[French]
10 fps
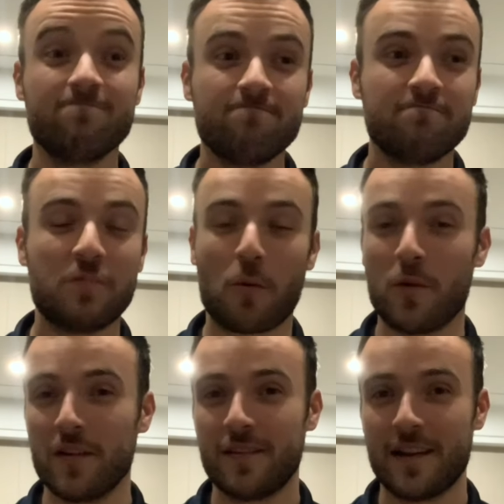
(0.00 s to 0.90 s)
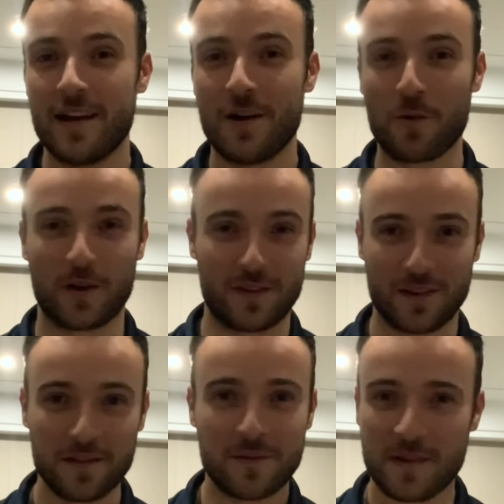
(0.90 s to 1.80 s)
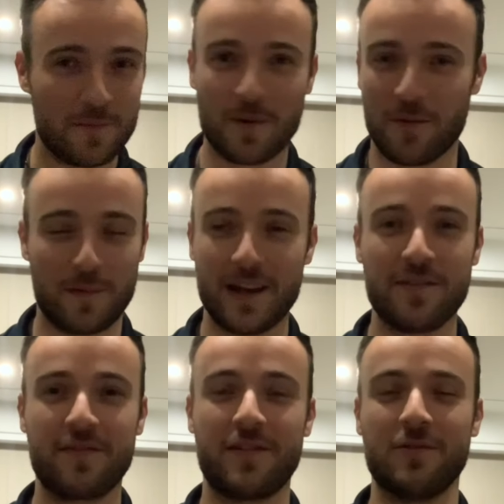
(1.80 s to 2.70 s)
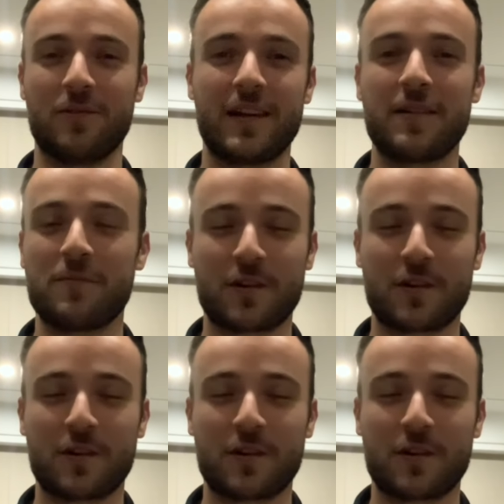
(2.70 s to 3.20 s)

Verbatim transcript: Pour moi, ça n'a aucun sens. Mais bon, bref, en tout cas,